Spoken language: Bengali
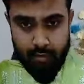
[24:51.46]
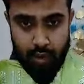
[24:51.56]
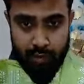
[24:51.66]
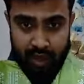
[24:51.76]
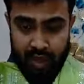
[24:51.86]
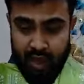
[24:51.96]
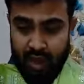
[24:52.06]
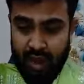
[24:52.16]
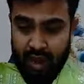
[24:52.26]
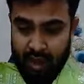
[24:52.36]
বলবে কি
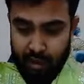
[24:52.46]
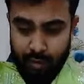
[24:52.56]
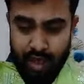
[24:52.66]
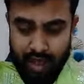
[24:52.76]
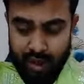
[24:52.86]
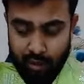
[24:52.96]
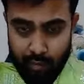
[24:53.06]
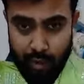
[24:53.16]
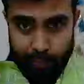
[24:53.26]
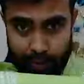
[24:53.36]
লাগাইলো ভাই একটু
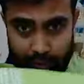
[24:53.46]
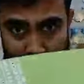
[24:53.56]
পর পর